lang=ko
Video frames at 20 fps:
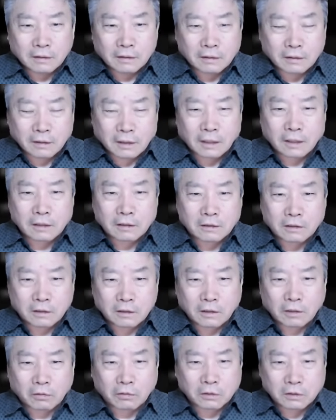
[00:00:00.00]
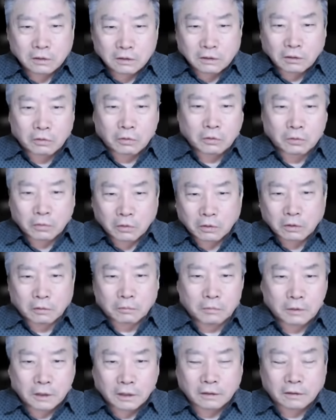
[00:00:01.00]
어, 칼을 들이대고 진짜로 휘두른
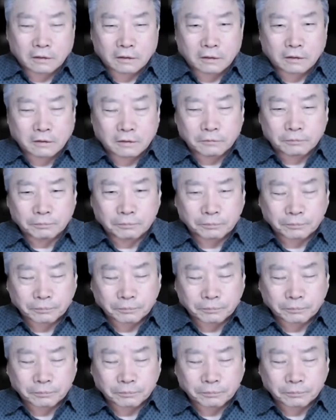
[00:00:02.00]
겁니다. 그거를.